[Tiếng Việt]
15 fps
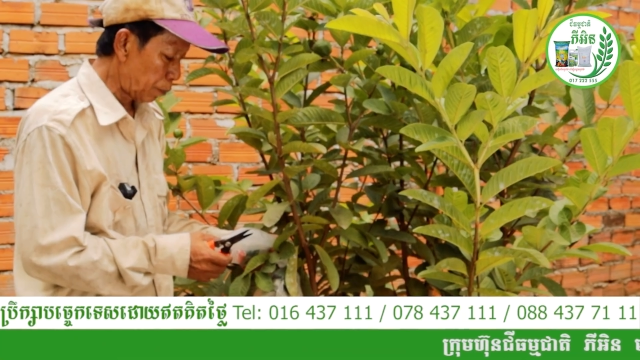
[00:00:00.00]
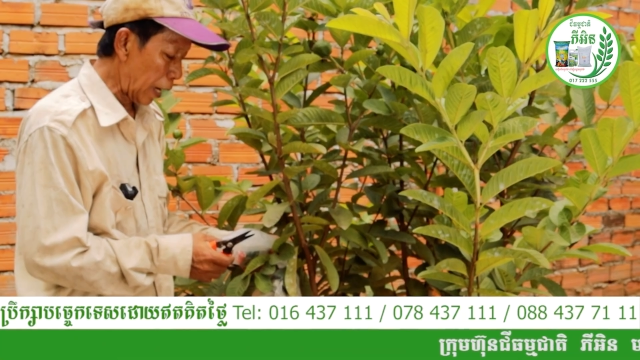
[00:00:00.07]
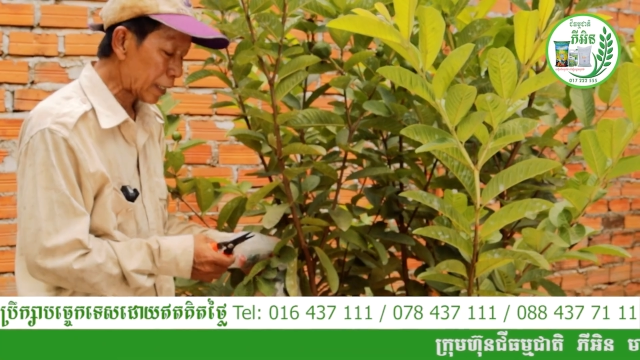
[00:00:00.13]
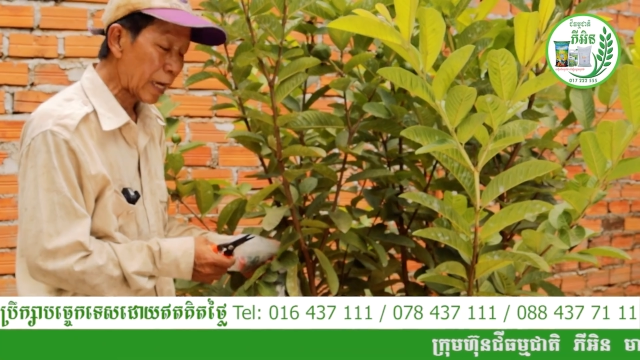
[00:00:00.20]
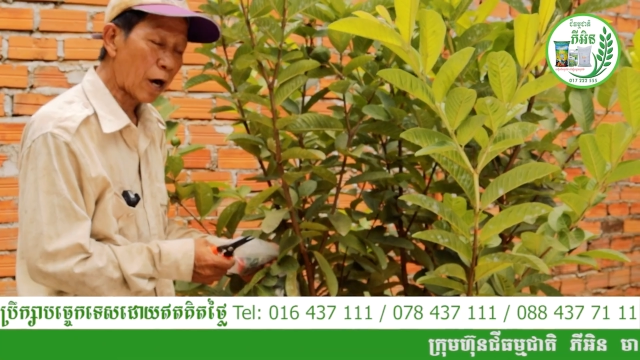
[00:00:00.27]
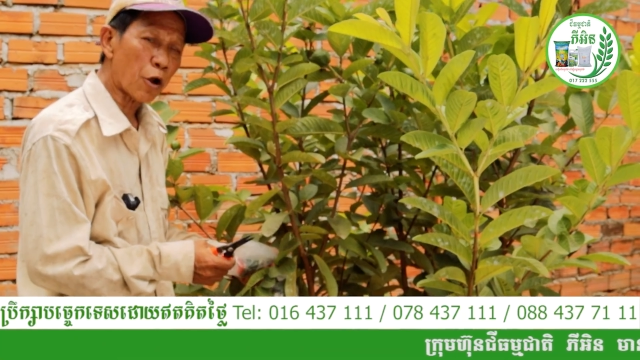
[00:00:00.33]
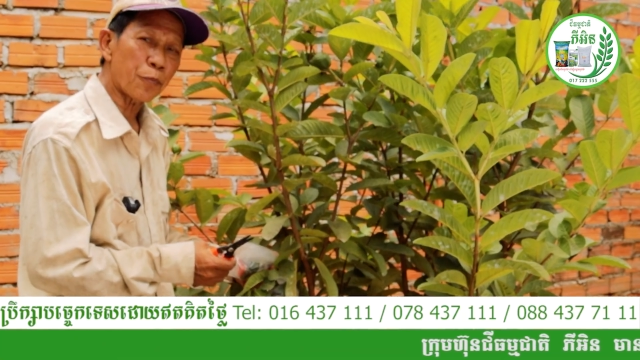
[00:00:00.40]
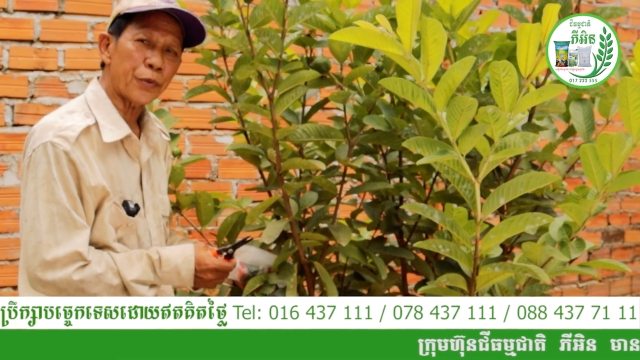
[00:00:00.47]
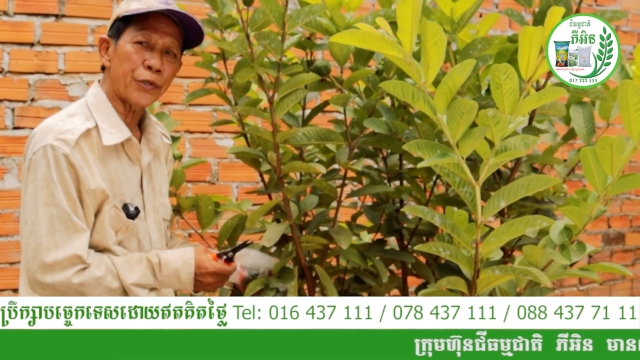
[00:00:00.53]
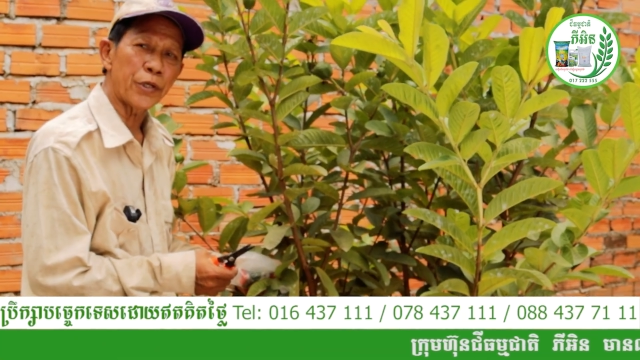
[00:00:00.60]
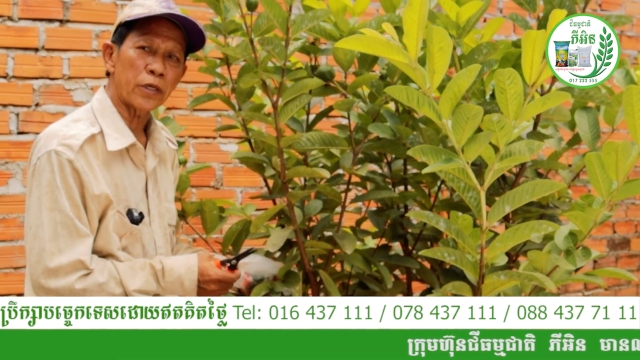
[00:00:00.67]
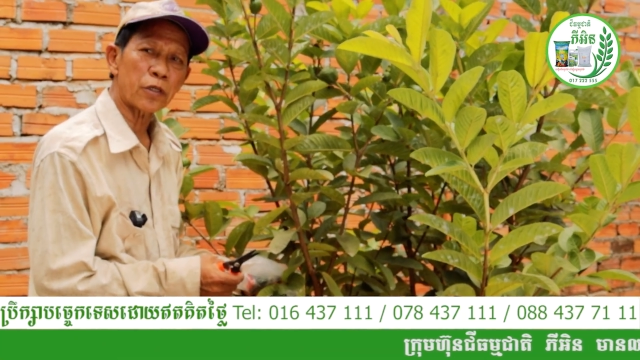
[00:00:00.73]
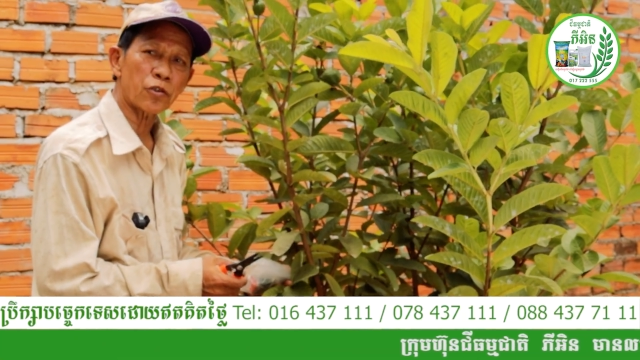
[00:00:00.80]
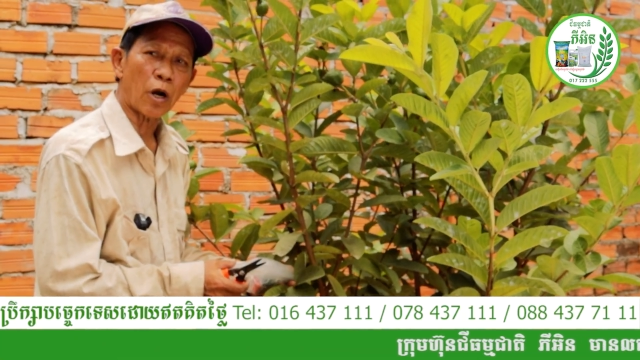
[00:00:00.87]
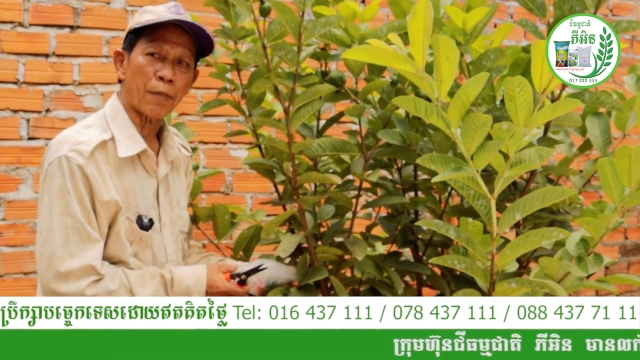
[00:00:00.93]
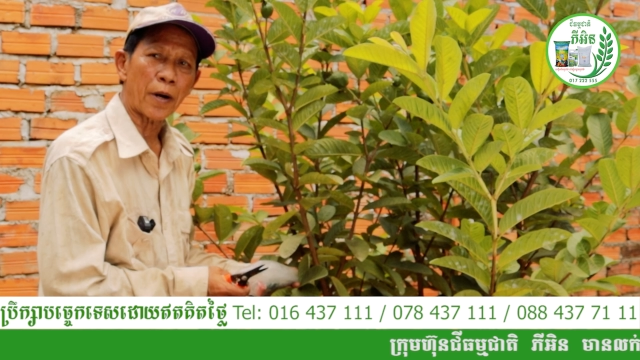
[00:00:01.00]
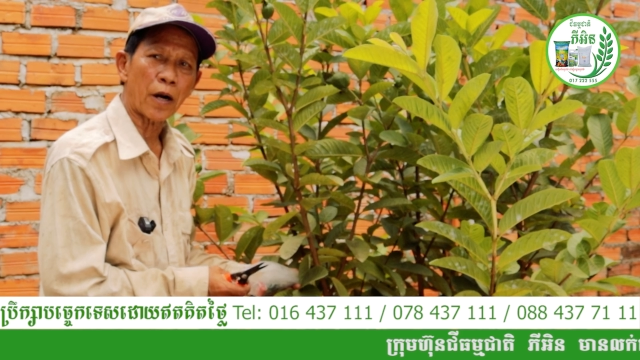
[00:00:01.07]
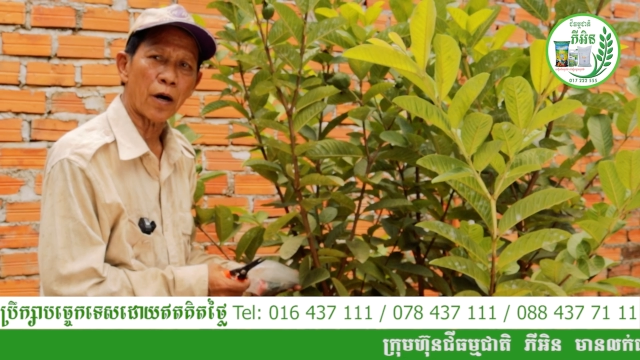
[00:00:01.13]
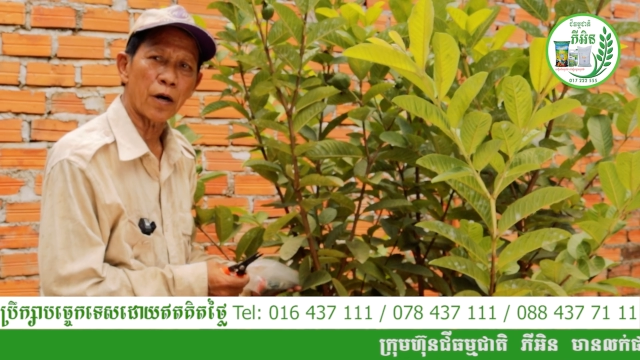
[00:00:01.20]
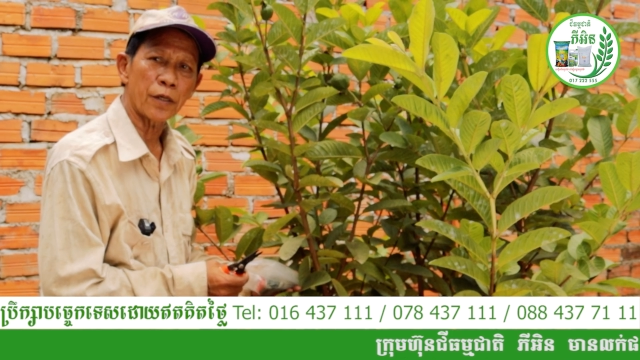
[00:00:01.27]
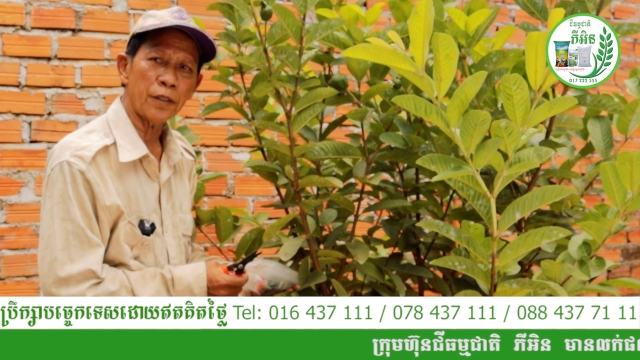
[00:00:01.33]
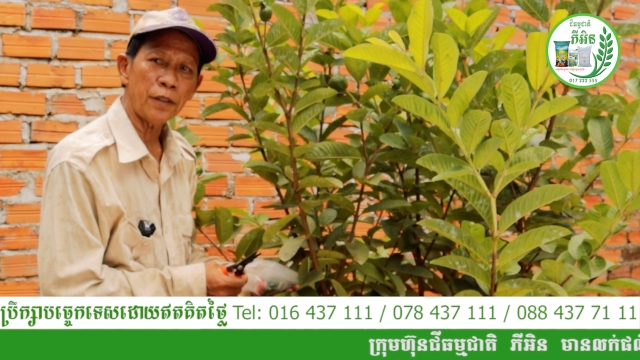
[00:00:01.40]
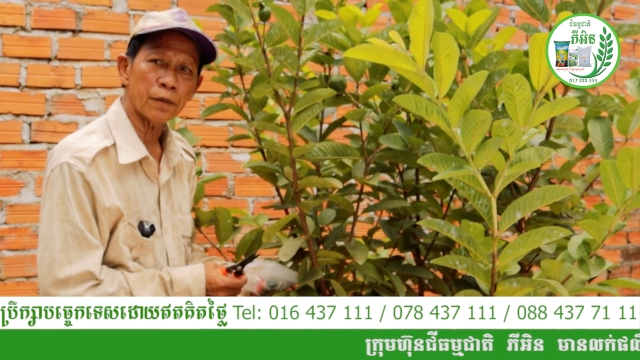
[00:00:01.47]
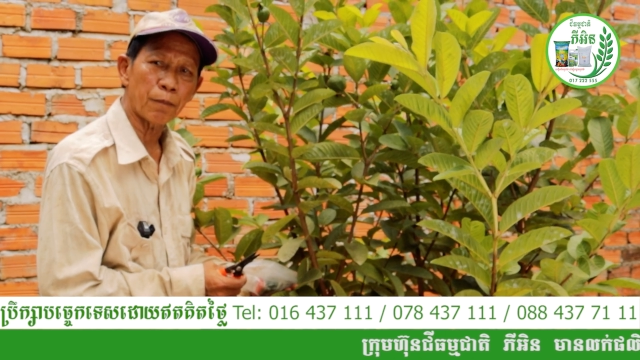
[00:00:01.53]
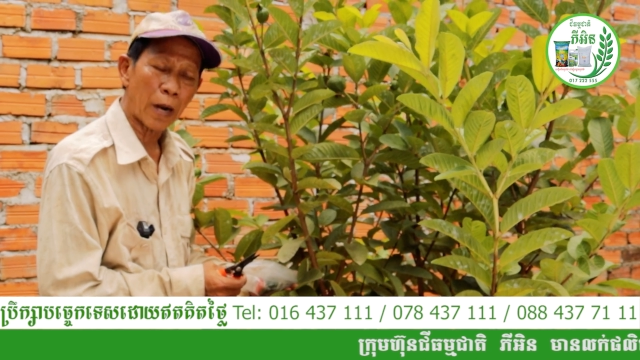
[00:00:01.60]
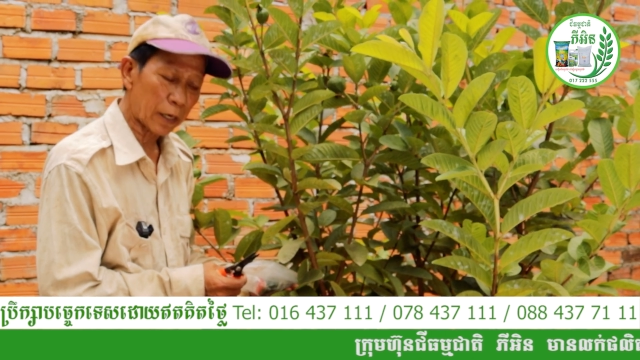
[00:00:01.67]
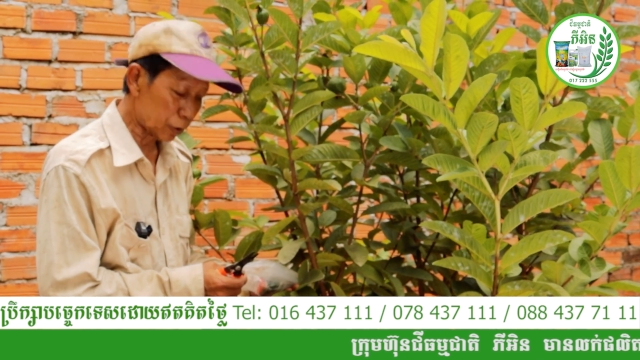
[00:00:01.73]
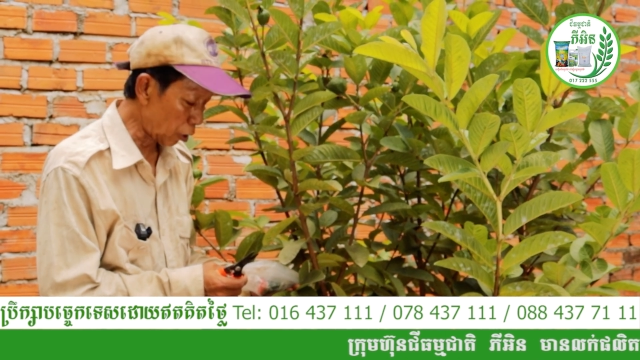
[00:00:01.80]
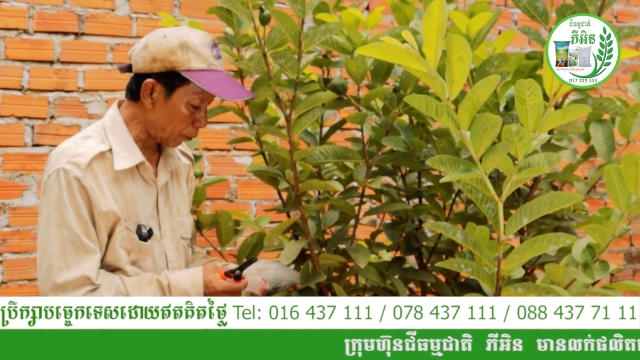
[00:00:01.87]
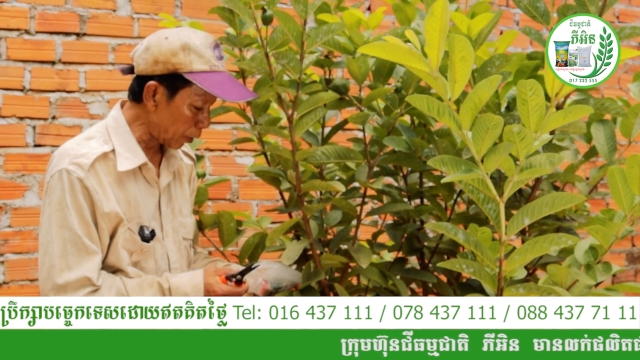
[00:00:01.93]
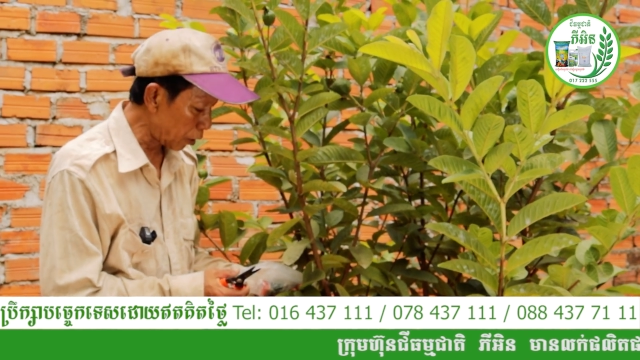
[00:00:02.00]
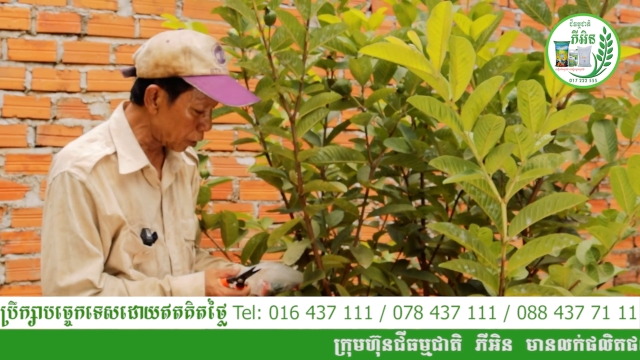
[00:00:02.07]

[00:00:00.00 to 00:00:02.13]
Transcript: bà khao bây giờ chọc hói bà chọc